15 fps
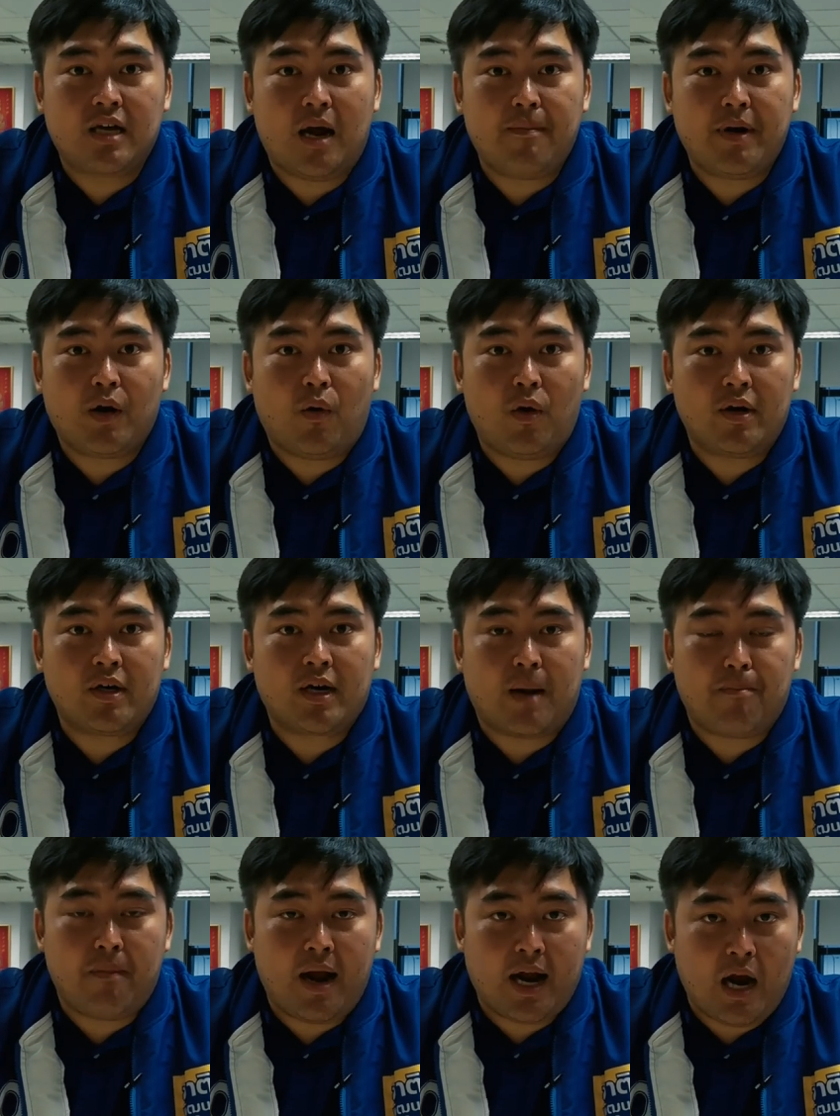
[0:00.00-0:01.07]
ทำให้คน
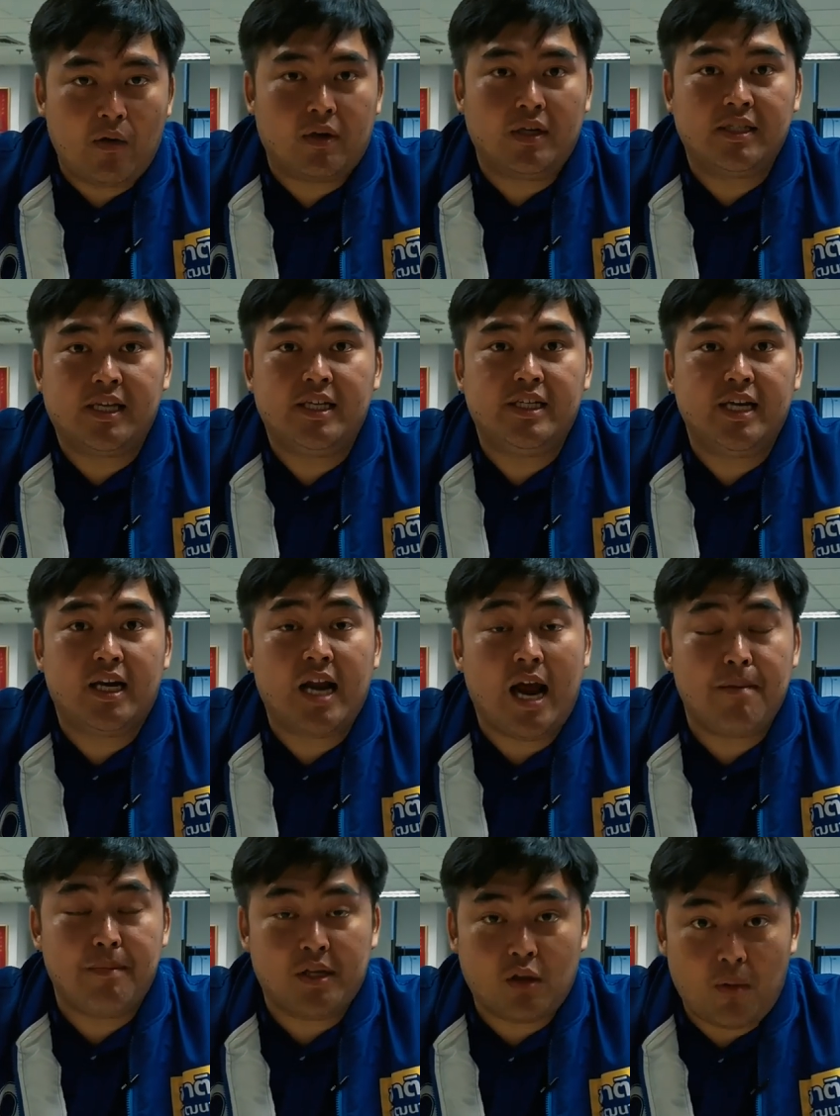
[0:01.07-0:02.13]
กลับมาเข้าถึงสินเชื่อ
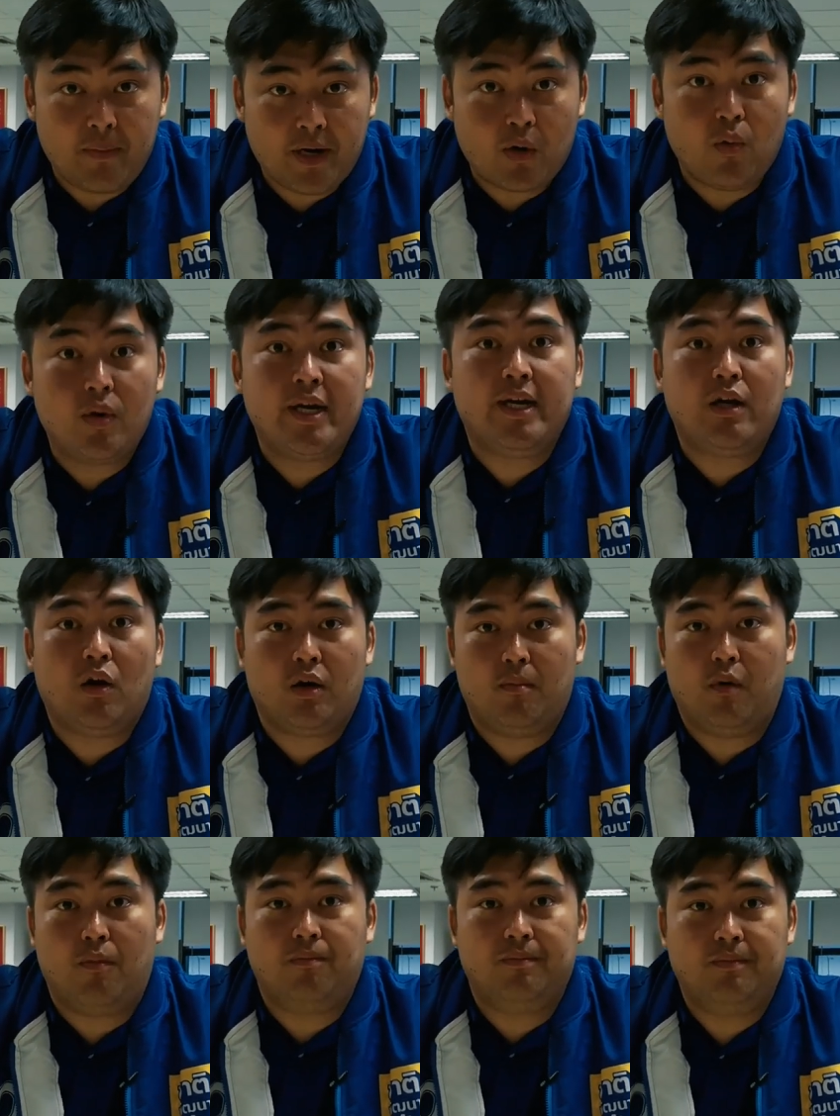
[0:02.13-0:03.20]
ได้ไม่ต้องไปกู้หนี้นอก
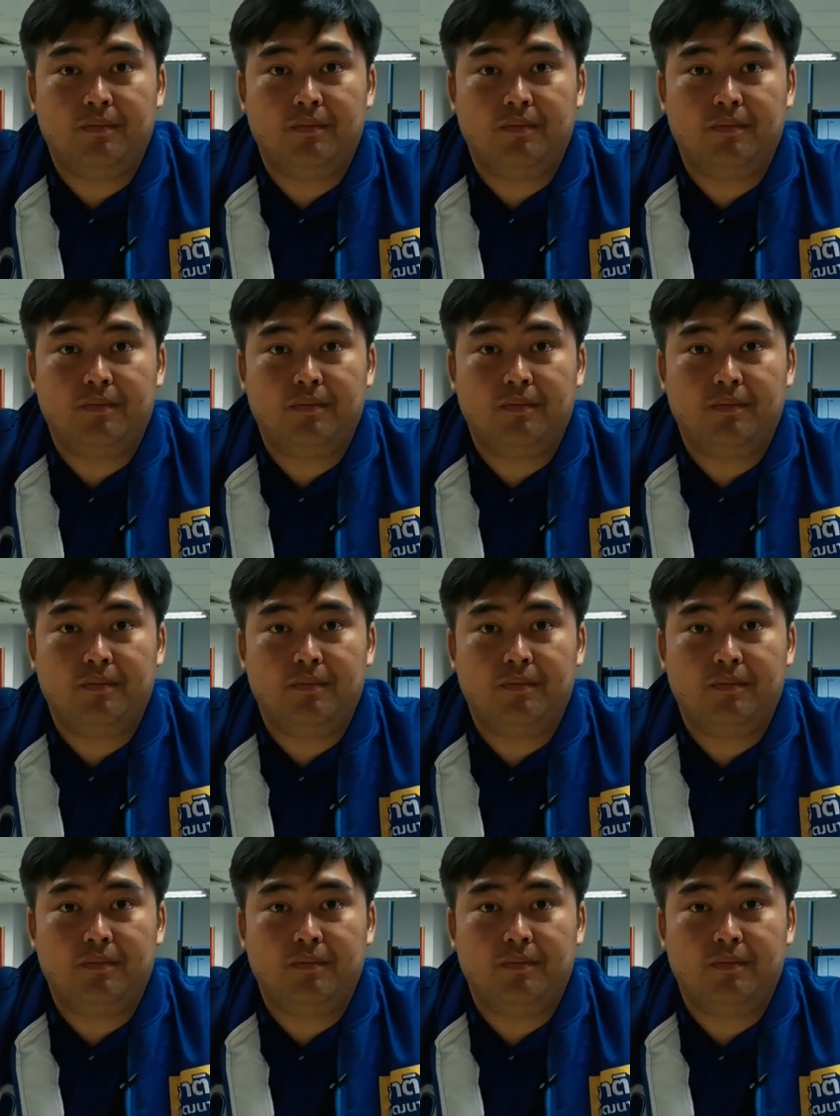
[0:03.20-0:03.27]
ระบบ